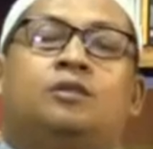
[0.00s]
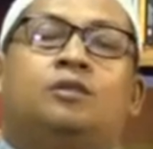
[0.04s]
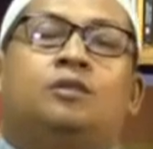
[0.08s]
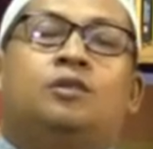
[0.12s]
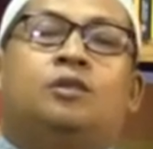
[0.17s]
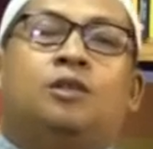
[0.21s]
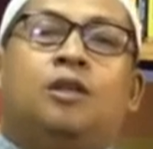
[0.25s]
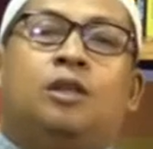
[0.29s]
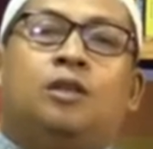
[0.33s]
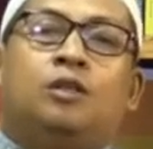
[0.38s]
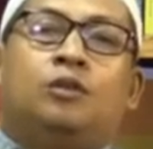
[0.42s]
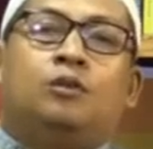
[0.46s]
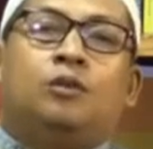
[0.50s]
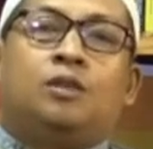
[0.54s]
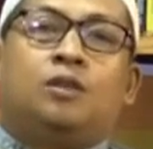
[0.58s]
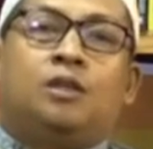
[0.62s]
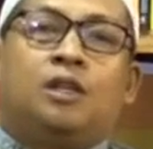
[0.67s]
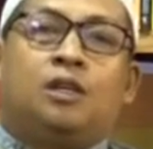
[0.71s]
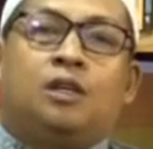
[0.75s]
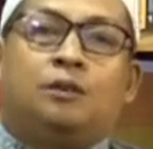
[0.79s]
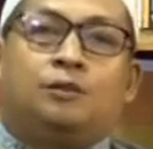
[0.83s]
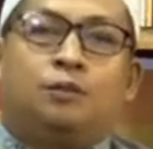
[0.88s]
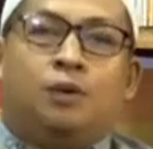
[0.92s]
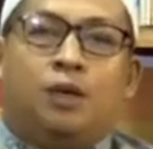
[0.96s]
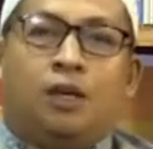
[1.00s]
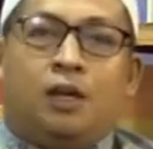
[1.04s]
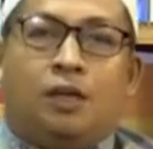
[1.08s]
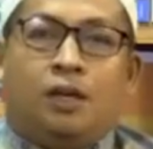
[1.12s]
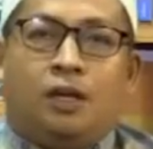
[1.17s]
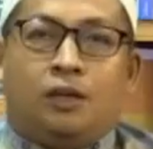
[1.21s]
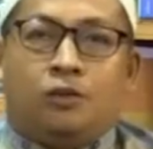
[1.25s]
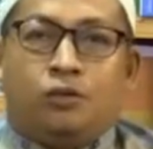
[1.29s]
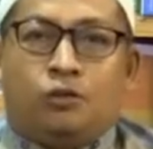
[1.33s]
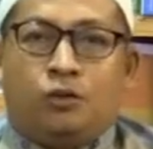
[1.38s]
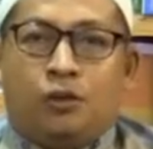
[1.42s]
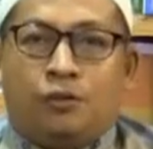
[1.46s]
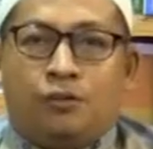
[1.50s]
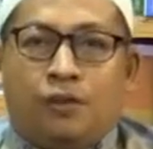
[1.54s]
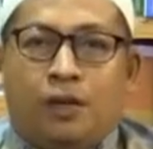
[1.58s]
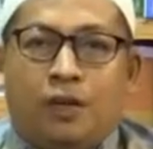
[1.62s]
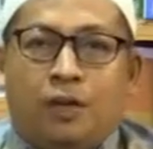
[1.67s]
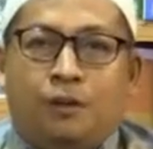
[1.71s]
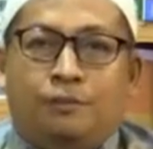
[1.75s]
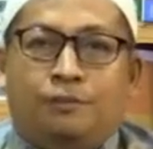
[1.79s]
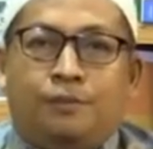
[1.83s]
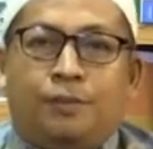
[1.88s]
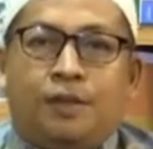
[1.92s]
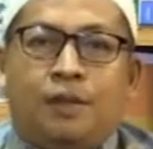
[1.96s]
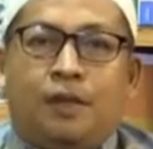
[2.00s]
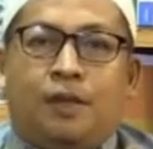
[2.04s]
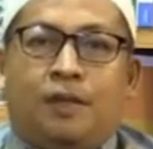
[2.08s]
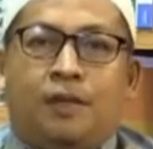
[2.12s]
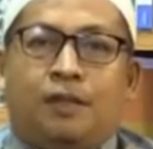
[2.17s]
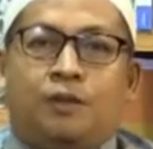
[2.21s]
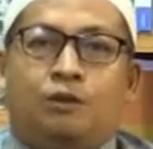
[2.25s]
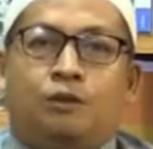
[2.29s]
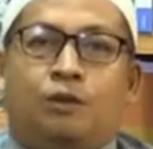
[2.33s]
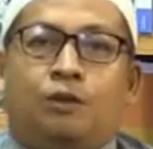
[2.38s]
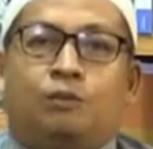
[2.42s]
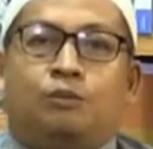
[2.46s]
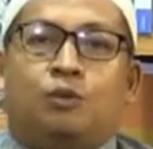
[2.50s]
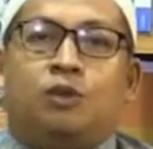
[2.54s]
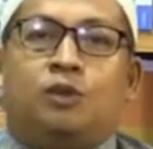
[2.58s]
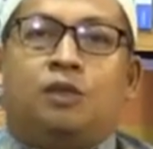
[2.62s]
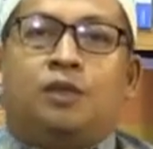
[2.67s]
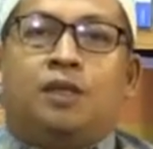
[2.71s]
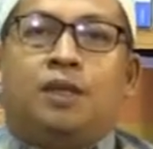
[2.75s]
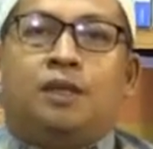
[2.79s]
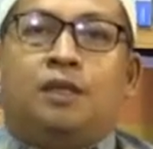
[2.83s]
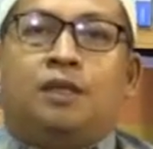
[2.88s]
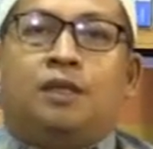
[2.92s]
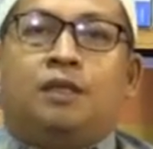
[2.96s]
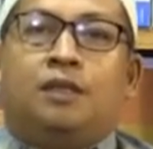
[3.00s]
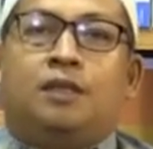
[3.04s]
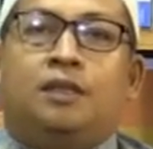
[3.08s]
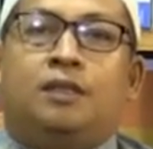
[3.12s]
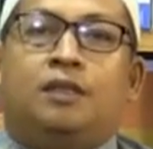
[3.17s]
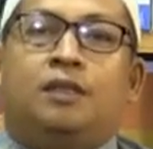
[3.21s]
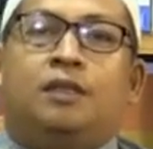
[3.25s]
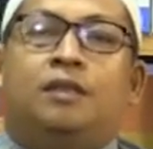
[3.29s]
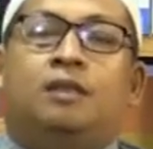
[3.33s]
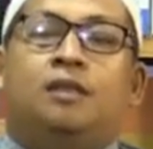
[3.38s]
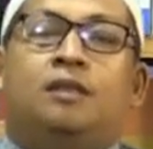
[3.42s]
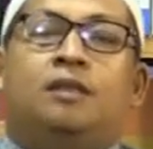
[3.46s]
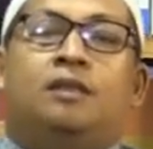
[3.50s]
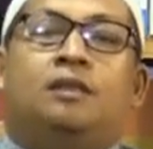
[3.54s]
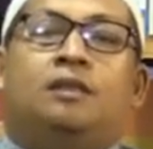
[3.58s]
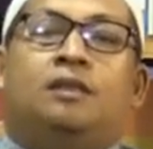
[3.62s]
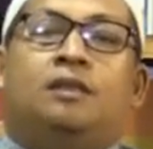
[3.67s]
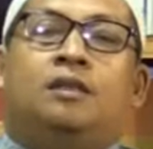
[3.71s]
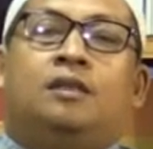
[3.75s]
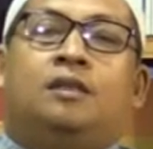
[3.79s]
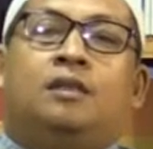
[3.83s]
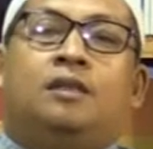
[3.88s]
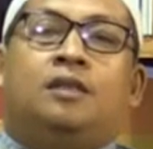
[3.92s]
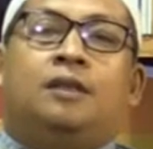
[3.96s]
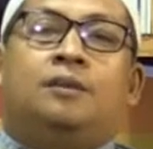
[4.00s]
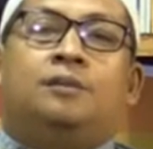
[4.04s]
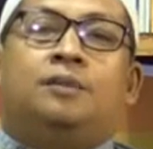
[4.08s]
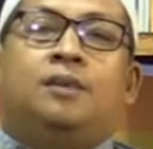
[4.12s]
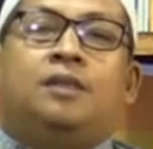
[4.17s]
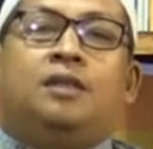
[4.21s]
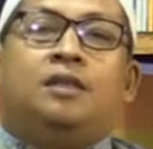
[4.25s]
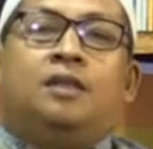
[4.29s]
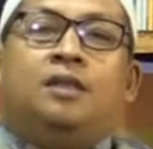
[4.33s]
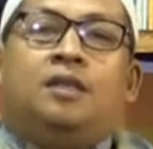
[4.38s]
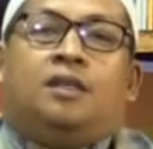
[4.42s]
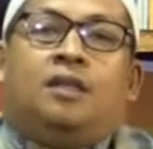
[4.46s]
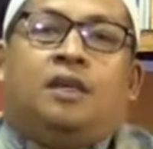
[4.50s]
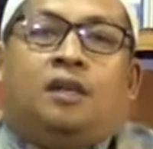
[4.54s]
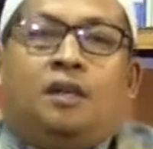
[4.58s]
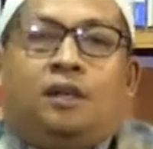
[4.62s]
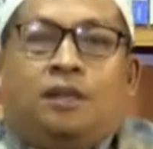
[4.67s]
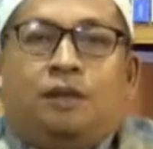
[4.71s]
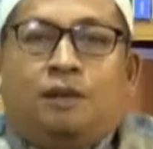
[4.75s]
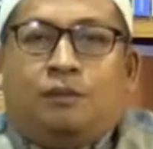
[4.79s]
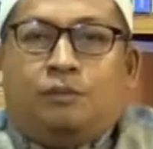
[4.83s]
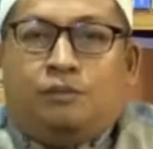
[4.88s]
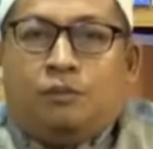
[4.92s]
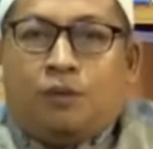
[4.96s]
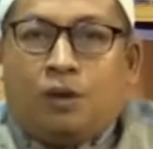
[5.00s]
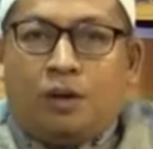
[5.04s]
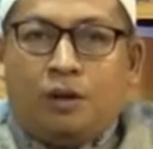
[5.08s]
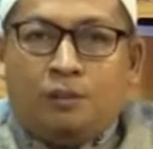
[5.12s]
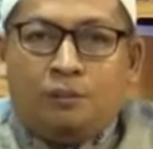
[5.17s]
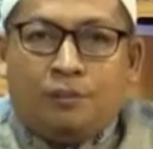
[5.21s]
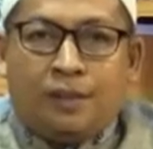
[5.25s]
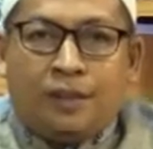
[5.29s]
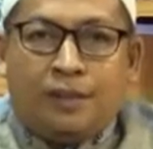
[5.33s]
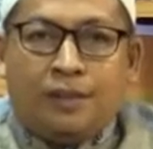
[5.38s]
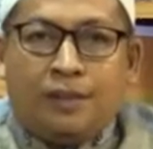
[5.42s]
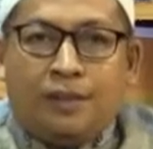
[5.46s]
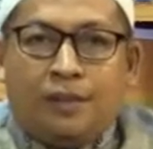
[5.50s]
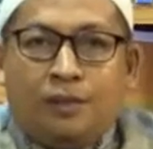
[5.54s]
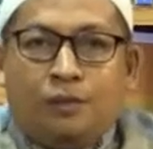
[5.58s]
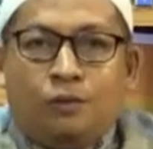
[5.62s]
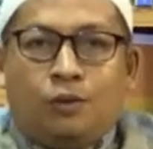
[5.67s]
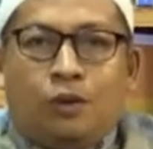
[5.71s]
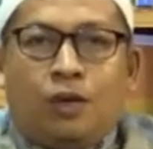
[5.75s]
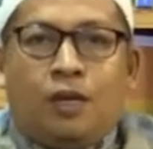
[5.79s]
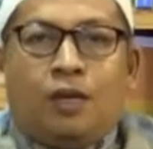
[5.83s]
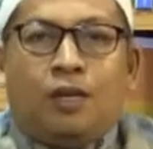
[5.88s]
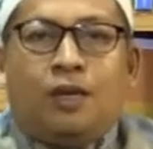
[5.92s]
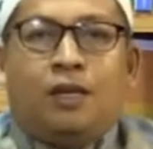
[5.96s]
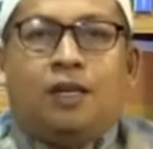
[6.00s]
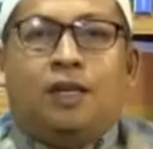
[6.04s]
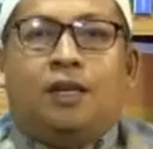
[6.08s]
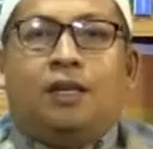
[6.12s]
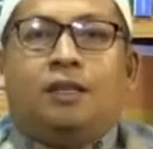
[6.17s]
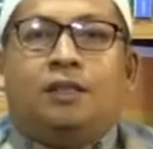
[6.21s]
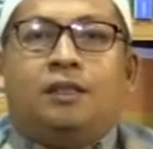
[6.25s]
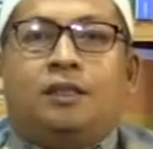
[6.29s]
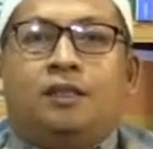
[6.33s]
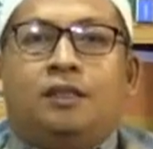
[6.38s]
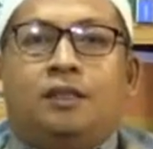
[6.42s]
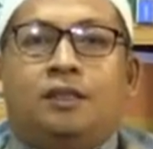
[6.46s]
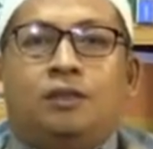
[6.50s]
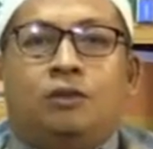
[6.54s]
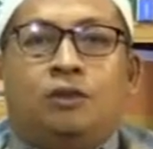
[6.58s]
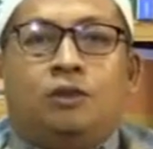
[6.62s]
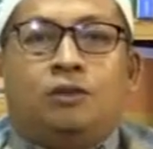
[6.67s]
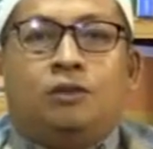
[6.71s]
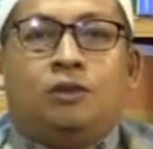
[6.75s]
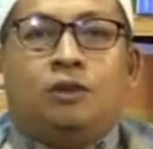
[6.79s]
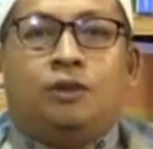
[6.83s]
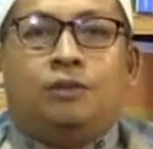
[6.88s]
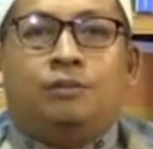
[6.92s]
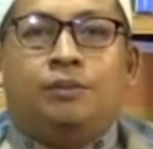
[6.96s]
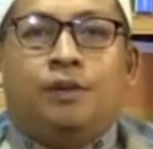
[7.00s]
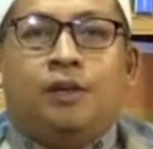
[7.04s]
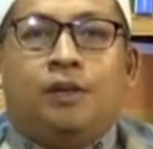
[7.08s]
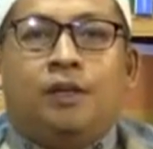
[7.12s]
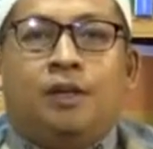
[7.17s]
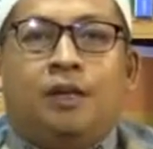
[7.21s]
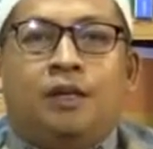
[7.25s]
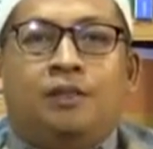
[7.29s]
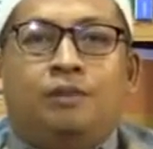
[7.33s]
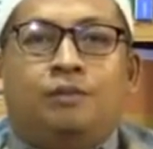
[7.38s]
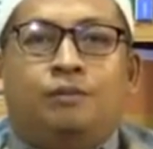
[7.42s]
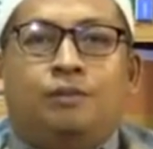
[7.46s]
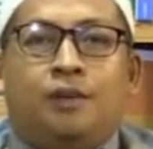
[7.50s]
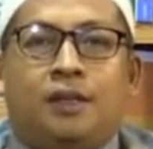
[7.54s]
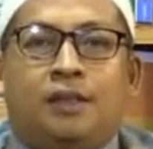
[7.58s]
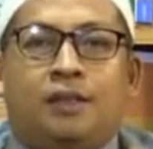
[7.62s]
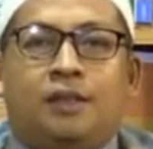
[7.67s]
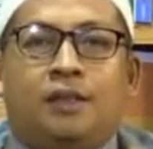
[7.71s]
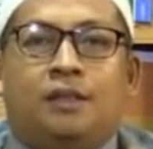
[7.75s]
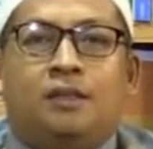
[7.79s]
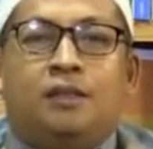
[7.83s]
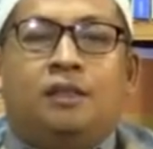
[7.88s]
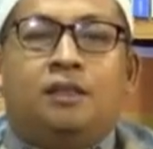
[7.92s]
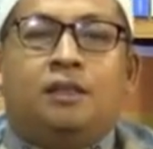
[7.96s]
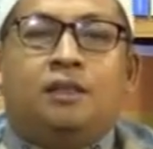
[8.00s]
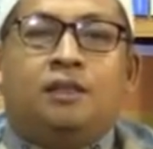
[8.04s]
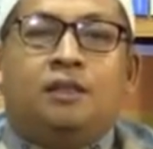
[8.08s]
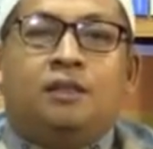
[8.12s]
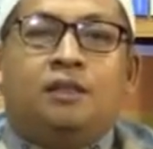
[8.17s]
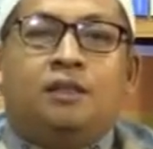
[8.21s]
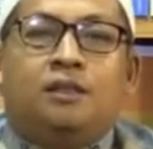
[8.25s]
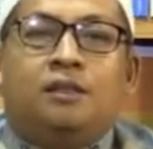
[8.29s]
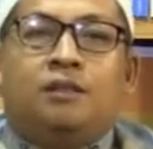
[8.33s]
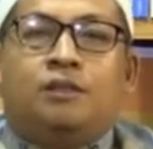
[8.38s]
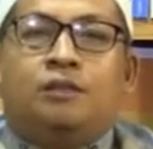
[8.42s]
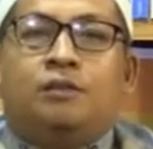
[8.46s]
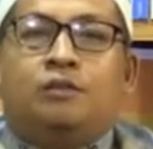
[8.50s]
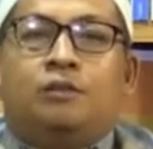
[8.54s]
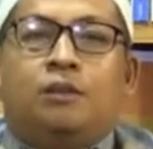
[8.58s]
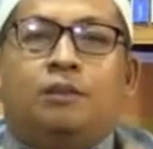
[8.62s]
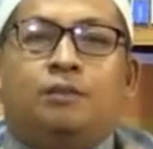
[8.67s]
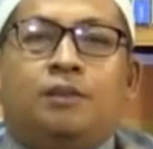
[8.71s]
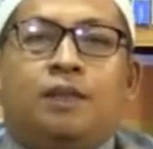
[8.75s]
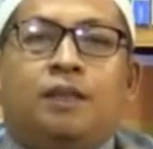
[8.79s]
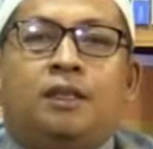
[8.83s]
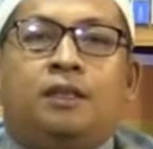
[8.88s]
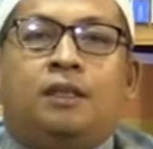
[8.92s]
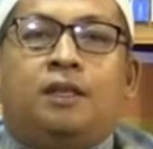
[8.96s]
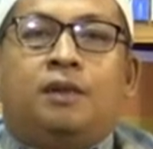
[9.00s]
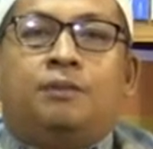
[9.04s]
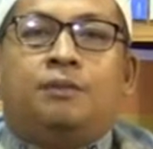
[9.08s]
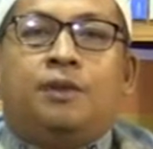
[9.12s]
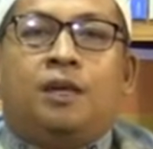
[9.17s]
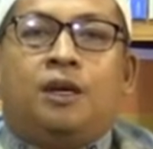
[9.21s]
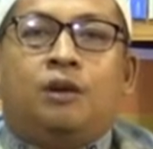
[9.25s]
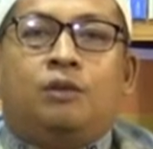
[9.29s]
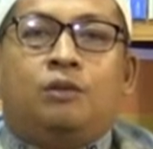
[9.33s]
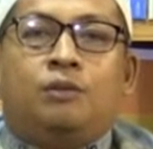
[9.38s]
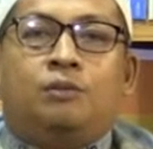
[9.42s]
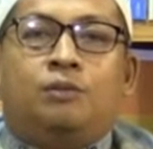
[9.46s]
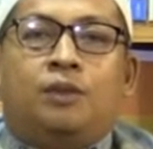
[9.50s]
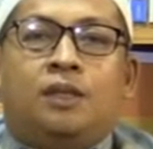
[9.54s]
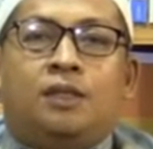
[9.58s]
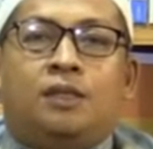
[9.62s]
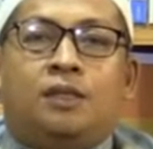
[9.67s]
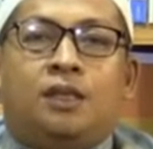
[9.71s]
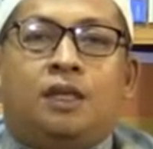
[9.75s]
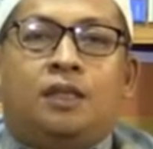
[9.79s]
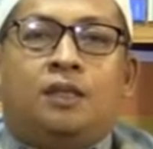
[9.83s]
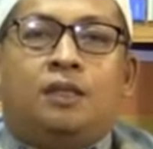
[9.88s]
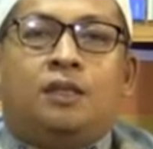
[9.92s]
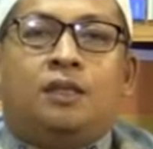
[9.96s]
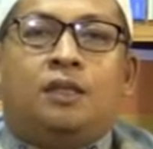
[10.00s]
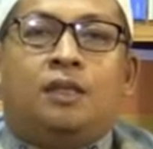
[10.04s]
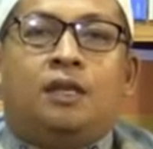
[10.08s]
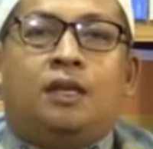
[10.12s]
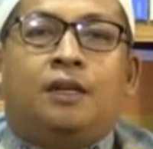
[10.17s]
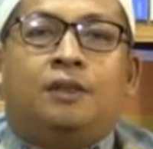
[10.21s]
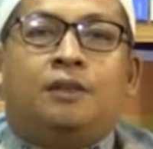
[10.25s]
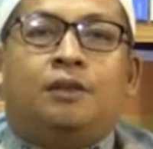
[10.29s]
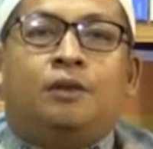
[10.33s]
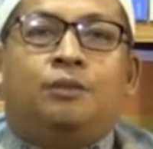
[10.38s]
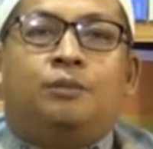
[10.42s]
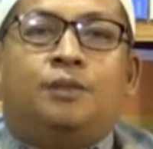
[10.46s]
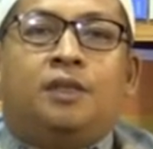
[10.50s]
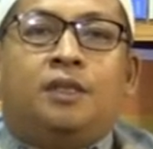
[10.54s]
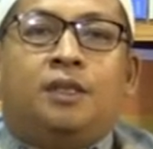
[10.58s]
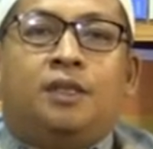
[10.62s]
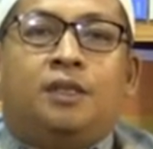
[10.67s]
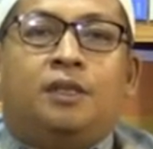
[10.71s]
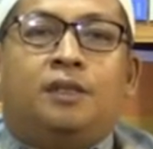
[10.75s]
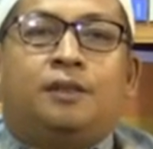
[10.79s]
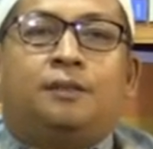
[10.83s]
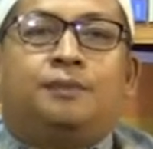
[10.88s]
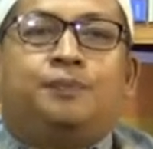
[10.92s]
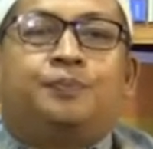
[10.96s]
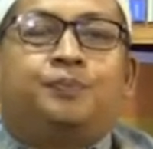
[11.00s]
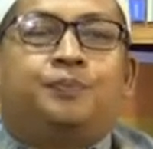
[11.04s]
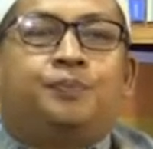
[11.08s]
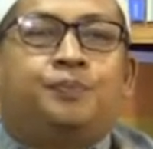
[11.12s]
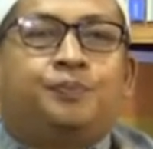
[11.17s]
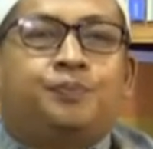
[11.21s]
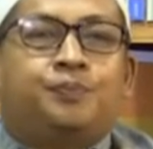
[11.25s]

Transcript: Salatu wassalamu ala asrafil anbiya'i wal mursalin nabiina Muhammadin wa ala alihi wa sahbihi ajmain wa man tabi'ahum bi ihsanin ila yaumiddin.